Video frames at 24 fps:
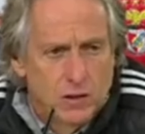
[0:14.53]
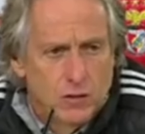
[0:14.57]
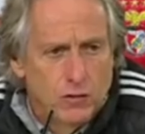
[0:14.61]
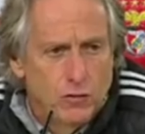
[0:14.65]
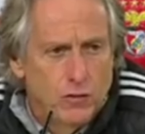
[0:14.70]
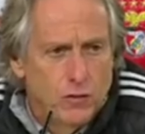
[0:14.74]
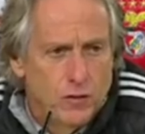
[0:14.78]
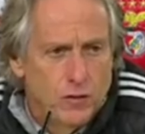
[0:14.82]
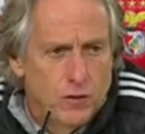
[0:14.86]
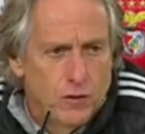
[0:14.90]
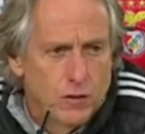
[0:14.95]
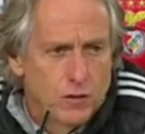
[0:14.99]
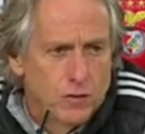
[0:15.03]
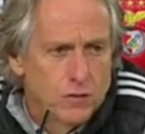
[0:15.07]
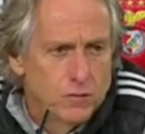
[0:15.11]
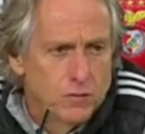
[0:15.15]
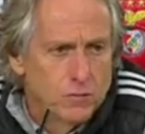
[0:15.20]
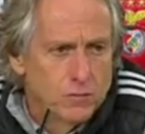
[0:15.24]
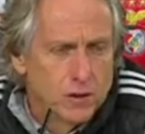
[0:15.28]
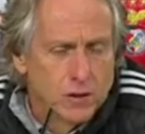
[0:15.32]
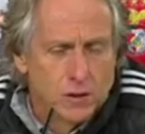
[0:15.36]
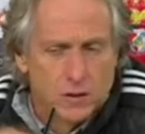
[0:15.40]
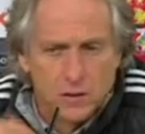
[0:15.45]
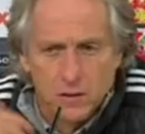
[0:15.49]
Não tenho
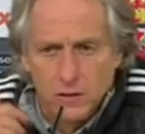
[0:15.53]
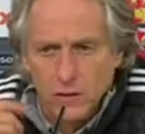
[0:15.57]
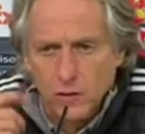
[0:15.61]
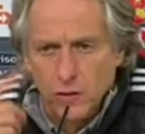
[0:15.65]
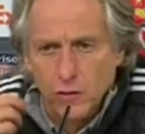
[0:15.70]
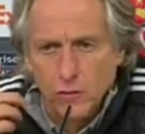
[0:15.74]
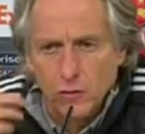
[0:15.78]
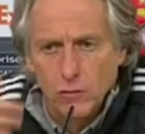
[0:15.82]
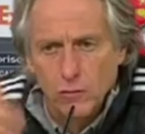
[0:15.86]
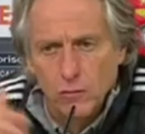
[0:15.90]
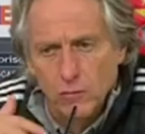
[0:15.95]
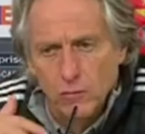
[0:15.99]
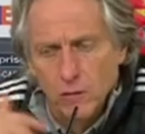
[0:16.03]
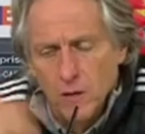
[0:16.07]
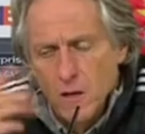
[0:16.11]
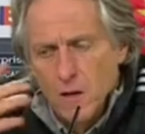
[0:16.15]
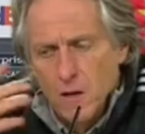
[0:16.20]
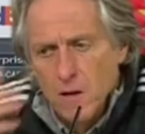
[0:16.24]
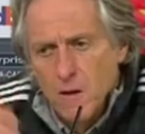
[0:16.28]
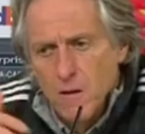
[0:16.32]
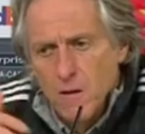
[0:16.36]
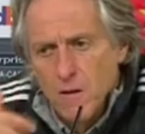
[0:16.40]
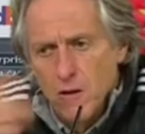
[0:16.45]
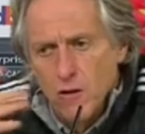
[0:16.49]
dúvida nenhuma, eu
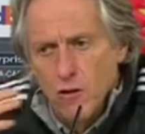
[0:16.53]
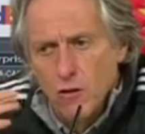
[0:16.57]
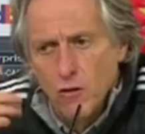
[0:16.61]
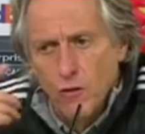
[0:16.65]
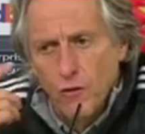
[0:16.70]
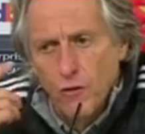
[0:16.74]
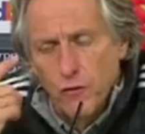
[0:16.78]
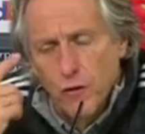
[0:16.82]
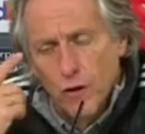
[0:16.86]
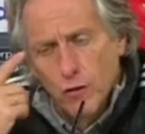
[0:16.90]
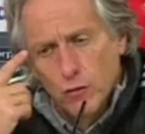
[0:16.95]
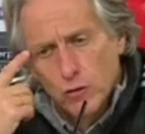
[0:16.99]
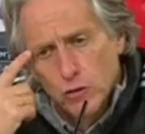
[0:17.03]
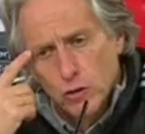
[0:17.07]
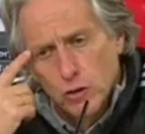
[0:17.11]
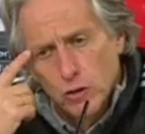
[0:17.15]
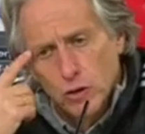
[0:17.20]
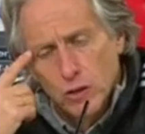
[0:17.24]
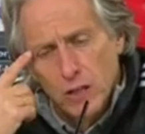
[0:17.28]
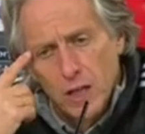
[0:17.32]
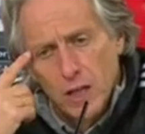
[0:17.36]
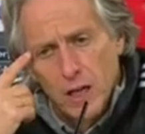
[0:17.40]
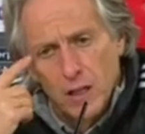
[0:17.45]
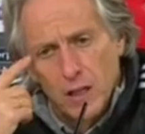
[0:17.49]
não, eu não
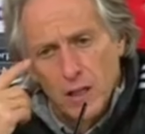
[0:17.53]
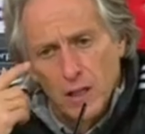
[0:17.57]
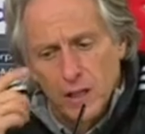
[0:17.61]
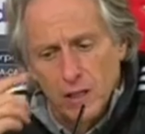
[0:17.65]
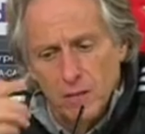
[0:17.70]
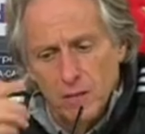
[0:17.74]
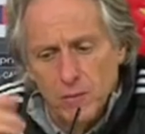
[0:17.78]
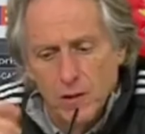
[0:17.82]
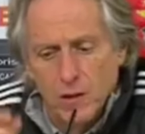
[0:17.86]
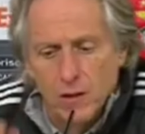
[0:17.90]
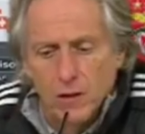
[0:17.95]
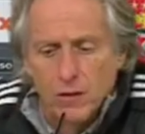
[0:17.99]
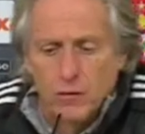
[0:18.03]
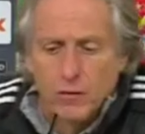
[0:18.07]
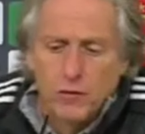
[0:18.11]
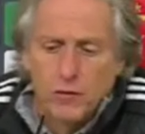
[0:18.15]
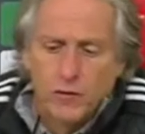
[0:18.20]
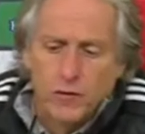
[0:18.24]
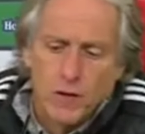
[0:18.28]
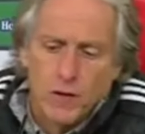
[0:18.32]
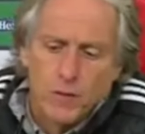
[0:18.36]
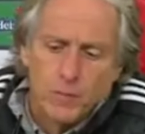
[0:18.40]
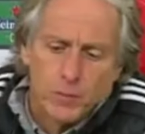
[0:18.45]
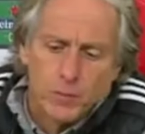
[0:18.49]
falo só
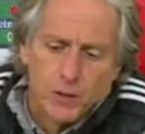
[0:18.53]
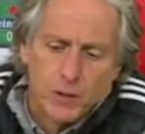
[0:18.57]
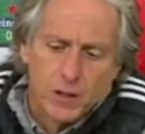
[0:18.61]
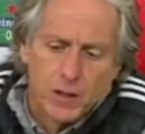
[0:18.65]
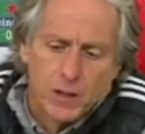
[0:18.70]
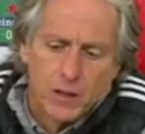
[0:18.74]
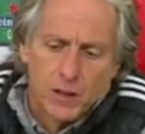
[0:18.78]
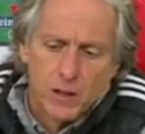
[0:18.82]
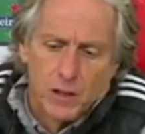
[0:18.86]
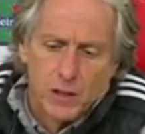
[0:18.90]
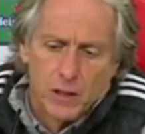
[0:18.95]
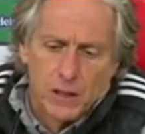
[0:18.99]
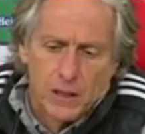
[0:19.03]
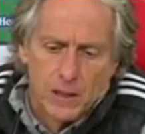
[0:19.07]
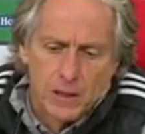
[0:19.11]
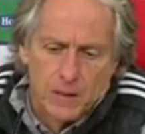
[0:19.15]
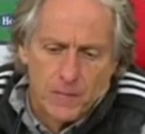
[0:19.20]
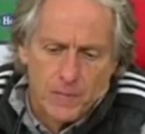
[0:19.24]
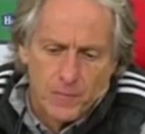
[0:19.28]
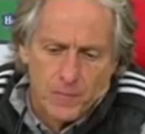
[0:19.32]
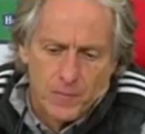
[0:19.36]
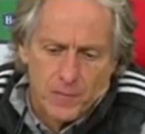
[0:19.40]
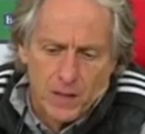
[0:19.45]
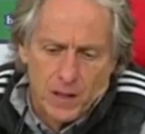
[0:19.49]
tecnicamente, eu falo porque ele,
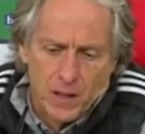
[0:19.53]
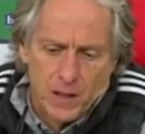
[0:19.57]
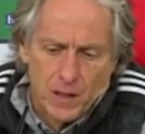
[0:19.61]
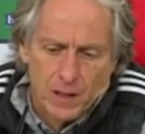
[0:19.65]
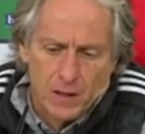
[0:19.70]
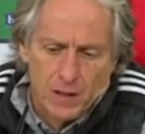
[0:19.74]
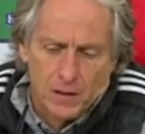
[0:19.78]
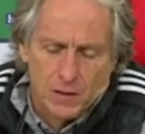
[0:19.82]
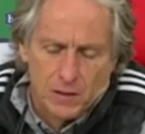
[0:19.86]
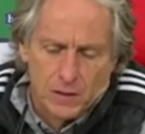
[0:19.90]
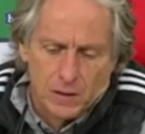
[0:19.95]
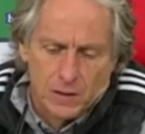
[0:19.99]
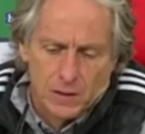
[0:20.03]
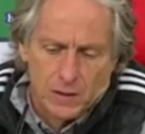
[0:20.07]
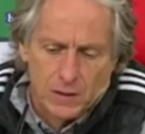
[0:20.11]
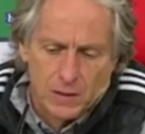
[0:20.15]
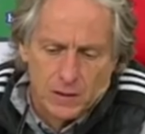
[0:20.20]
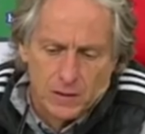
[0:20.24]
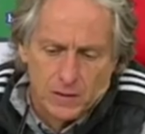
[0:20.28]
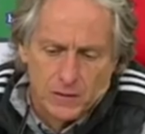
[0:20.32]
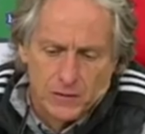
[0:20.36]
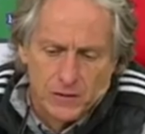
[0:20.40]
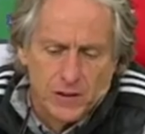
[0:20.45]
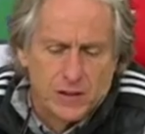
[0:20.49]
é,
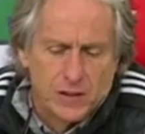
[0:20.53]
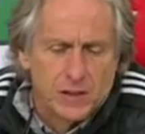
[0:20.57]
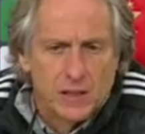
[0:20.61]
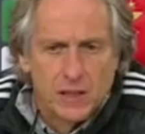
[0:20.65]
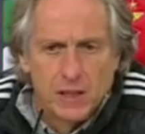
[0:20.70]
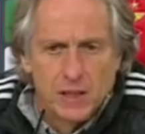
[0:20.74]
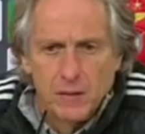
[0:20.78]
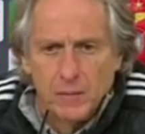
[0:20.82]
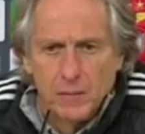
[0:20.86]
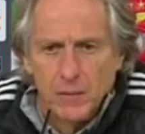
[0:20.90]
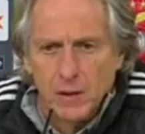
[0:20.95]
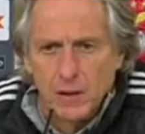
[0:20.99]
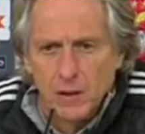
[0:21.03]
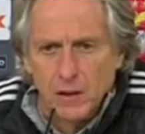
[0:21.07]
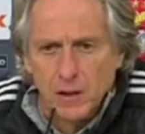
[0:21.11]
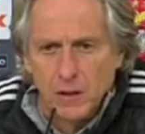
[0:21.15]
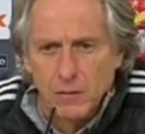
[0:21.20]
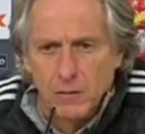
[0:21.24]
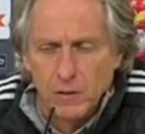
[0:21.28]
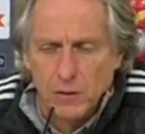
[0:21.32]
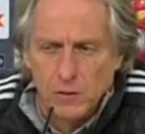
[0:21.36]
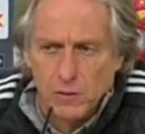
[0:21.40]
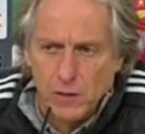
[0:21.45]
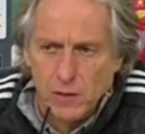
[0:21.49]
ele
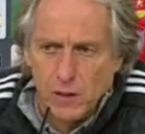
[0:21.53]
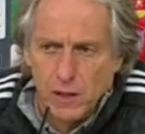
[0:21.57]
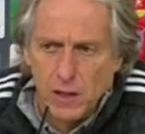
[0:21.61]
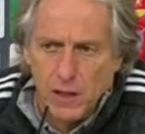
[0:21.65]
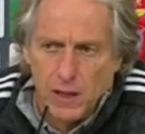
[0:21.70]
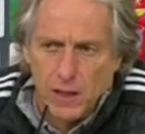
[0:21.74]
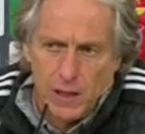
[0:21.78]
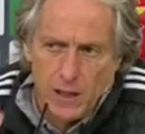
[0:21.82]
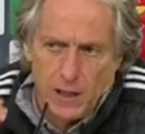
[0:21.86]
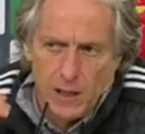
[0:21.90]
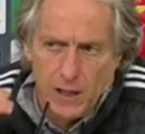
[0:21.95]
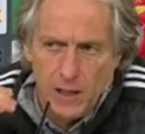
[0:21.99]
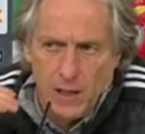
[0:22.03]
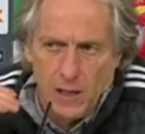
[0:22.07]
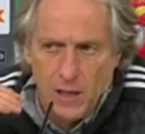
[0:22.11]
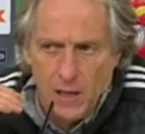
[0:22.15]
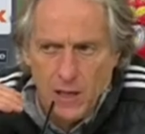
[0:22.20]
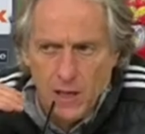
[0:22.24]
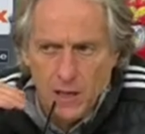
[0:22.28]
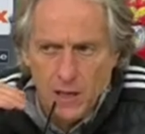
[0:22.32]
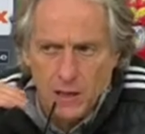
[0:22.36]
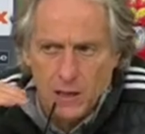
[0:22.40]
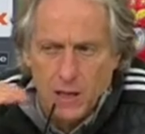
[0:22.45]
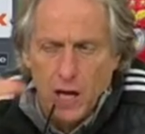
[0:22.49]
fisicamente é uma, é,
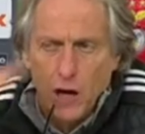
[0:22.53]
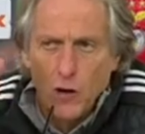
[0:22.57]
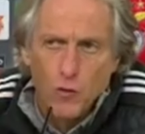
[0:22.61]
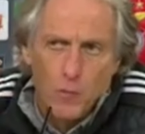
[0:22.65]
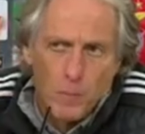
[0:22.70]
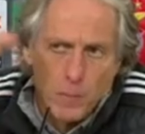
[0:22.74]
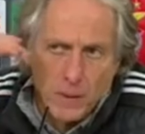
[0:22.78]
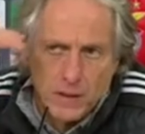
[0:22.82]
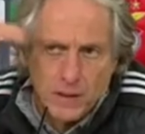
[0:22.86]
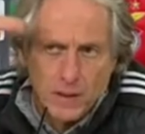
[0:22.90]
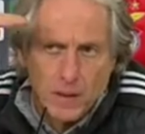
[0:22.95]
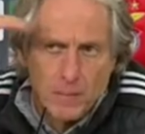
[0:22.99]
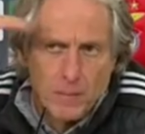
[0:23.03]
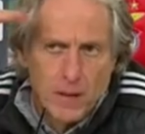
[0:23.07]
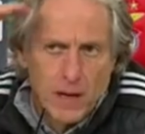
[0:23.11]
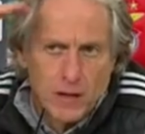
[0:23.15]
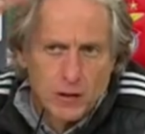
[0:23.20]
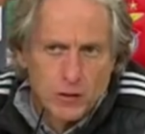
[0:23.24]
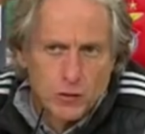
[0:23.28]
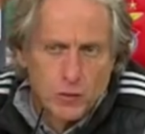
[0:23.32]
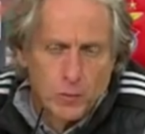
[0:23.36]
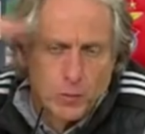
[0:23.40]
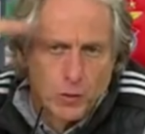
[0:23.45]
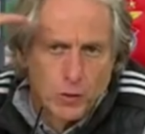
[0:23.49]
está num
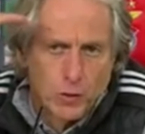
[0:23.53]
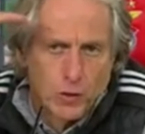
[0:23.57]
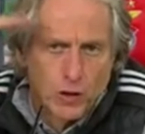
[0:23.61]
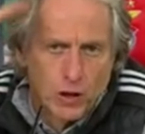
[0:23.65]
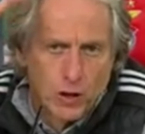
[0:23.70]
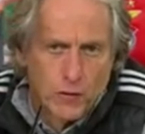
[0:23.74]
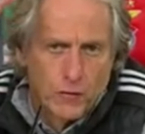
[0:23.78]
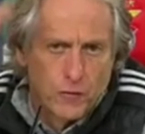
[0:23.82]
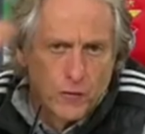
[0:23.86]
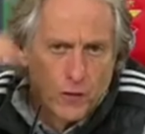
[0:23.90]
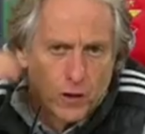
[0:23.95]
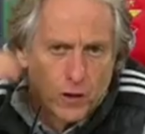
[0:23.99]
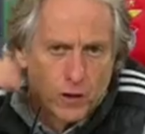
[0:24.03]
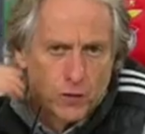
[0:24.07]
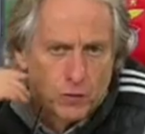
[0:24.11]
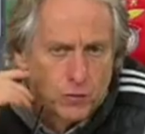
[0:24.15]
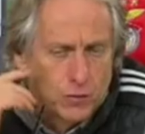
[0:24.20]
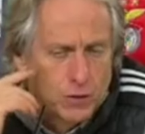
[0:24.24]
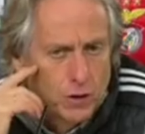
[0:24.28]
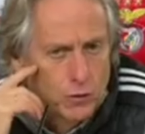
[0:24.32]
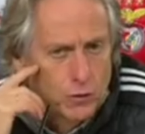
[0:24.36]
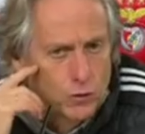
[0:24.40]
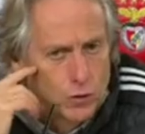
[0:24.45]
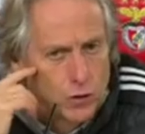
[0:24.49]
patamar superior, é
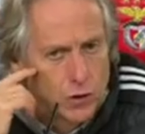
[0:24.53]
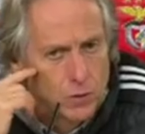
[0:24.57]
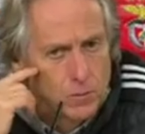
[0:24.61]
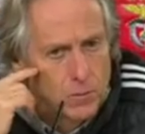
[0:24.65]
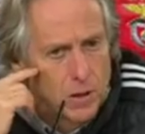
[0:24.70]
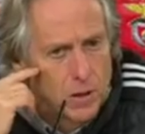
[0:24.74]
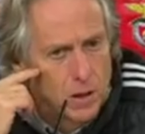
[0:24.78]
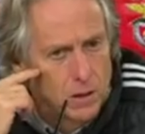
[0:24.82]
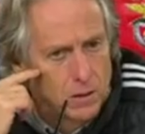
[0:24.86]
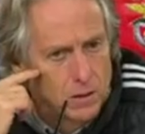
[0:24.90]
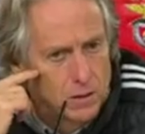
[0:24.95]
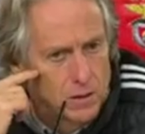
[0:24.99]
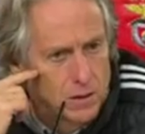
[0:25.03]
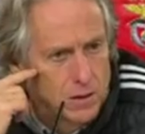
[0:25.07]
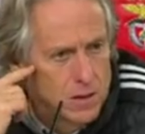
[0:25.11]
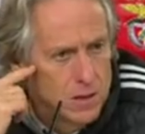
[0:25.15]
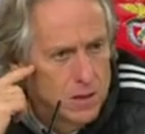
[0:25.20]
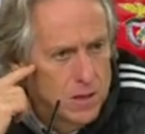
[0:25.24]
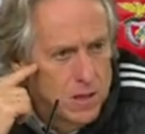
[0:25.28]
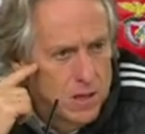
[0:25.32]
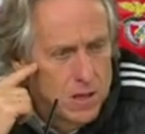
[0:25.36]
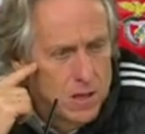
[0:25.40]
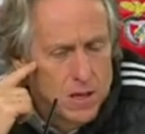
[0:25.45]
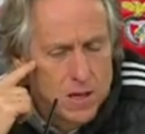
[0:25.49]
fora do que é o normal.
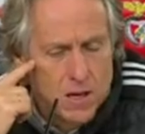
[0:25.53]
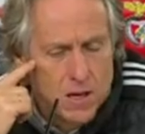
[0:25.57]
